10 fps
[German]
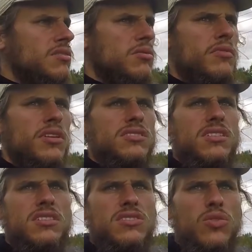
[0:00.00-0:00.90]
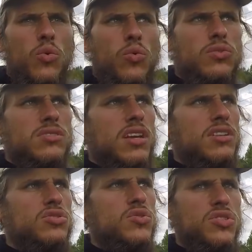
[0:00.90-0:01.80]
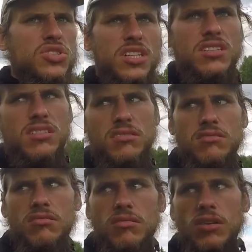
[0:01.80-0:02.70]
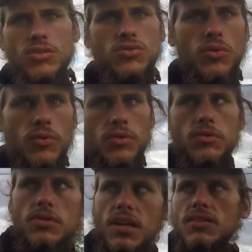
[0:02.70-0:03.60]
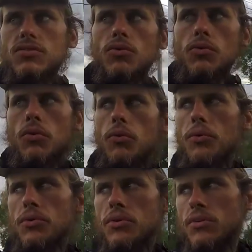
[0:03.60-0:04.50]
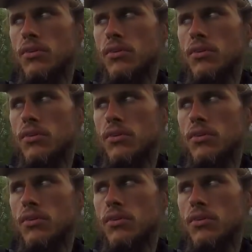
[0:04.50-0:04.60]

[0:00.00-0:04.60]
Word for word: Irgendwie ist ja nichts los, keine schöne Stadt. So trist und öd.